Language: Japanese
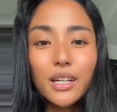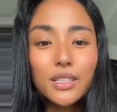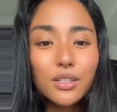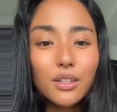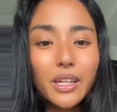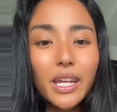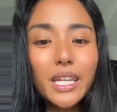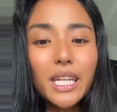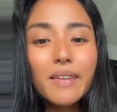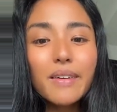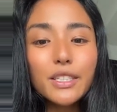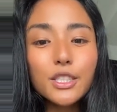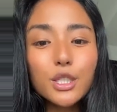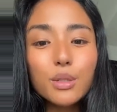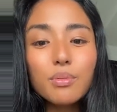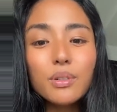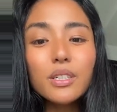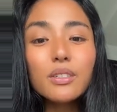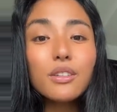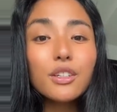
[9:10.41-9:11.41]
それには
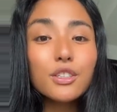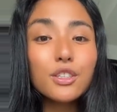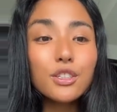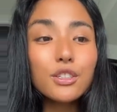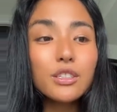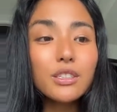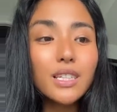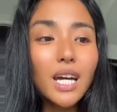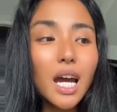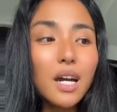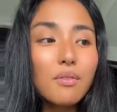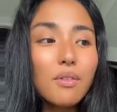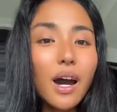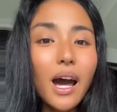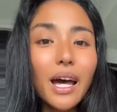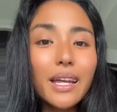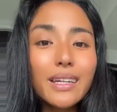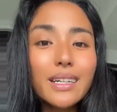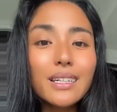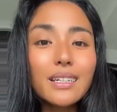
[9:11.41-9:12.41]
自分の習慣を
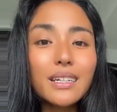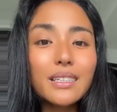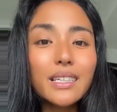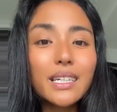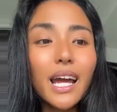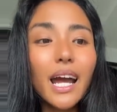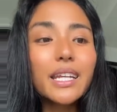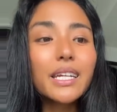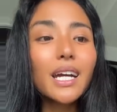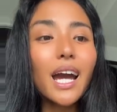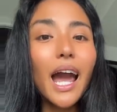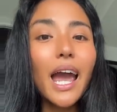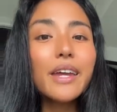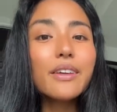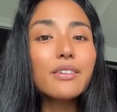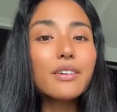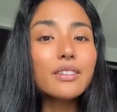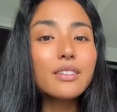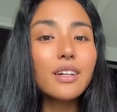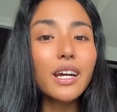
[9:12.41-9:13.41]
華やかに花に変
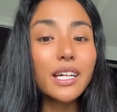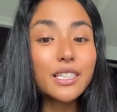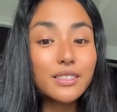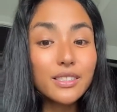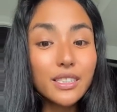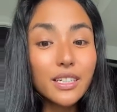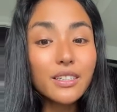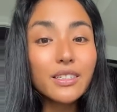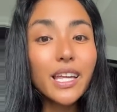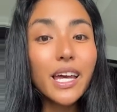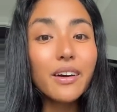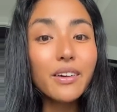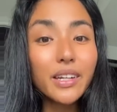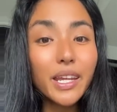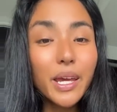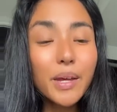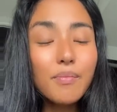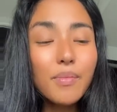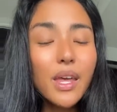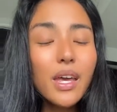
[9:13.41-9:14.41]
えることが必要だよ
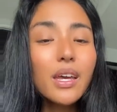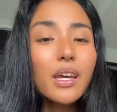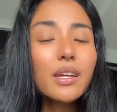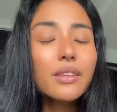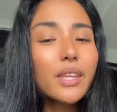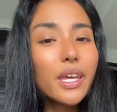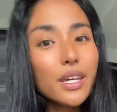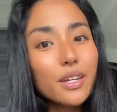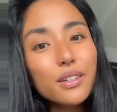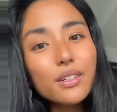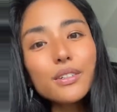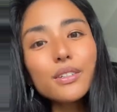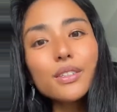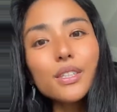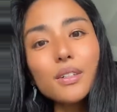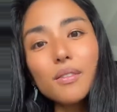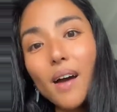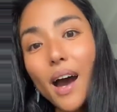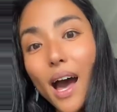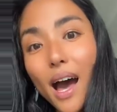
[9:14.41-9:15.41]
ね。っていうこ
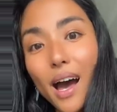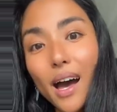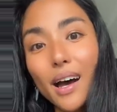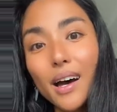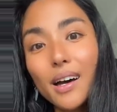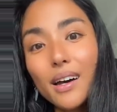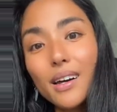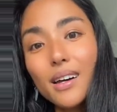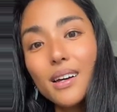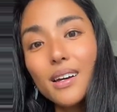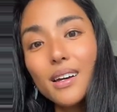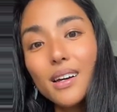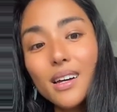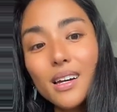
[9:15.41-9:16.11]
とは、